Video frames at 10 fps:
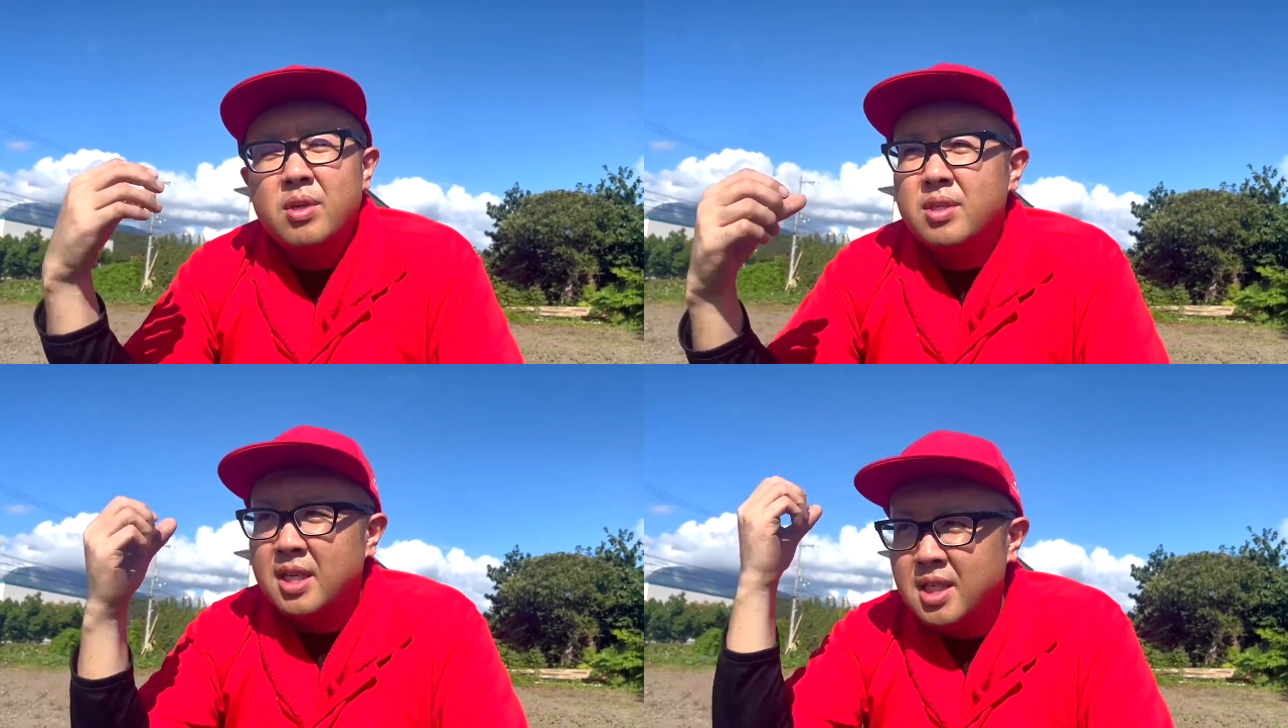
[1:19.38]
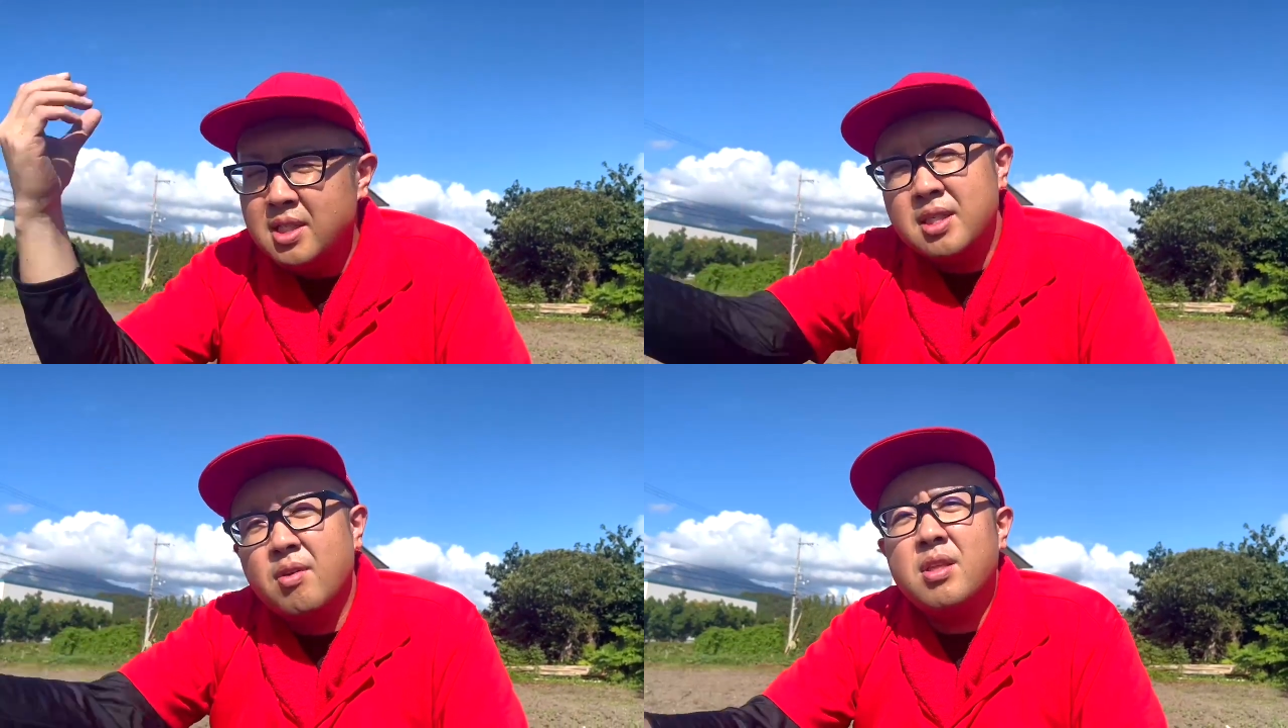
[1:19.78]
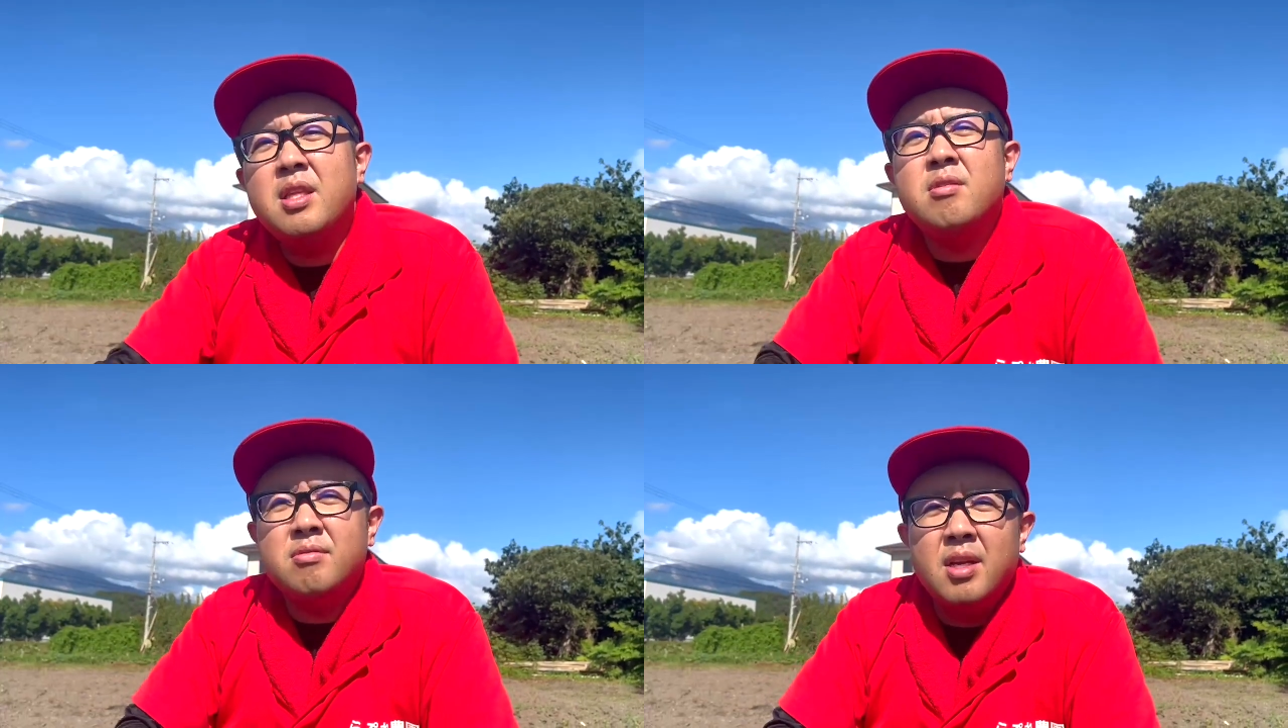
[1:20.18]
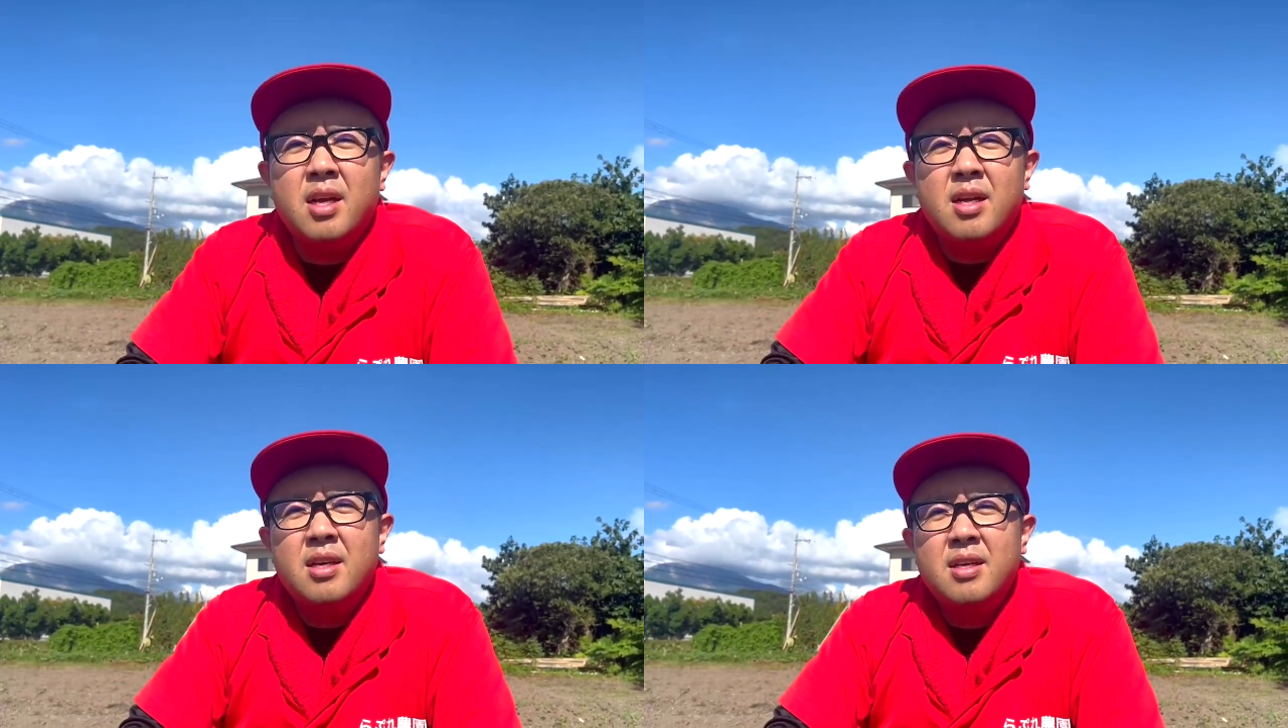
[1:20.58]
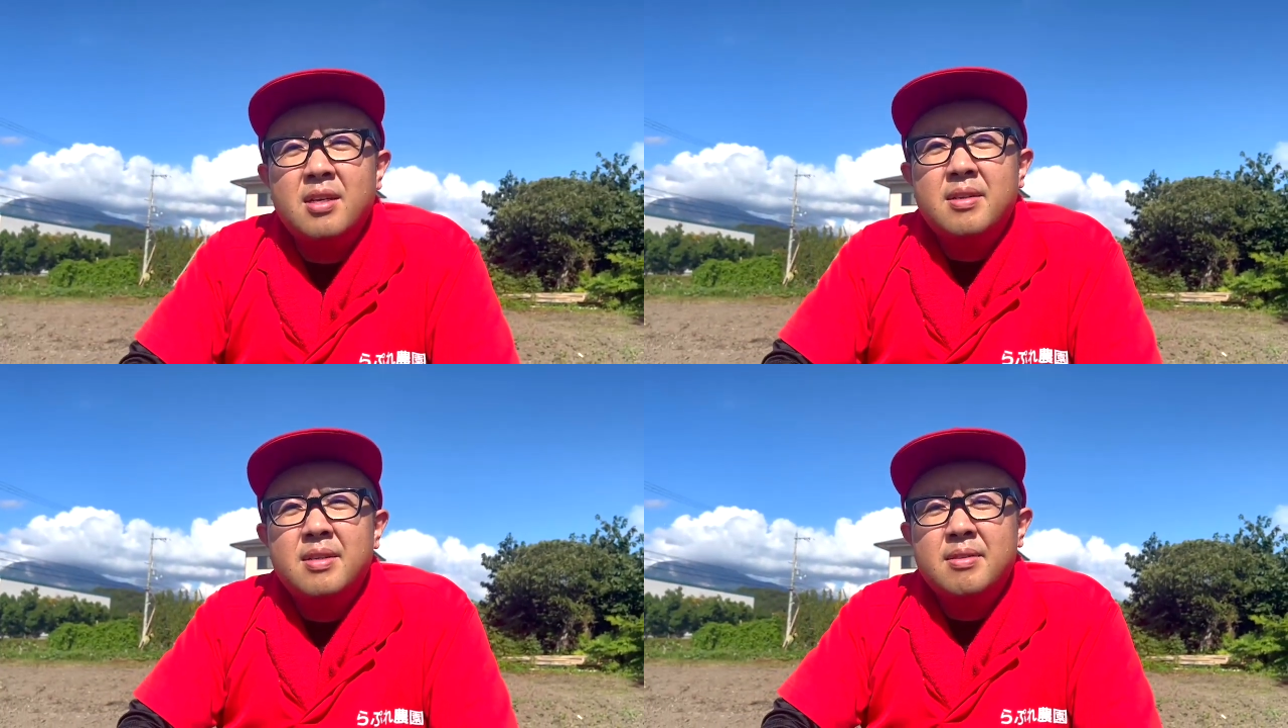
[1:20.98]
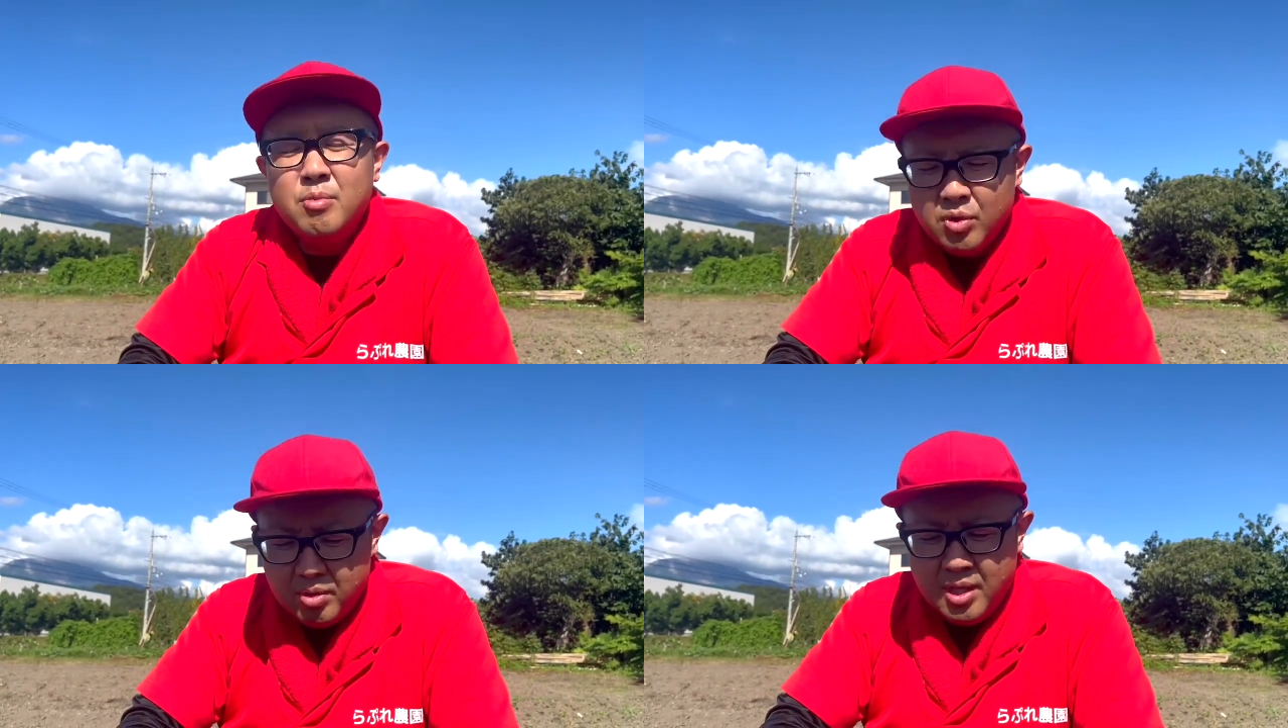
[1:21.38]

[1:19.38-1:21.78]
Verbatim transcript: 野菜に伝わってるんで。あ、なるほどね。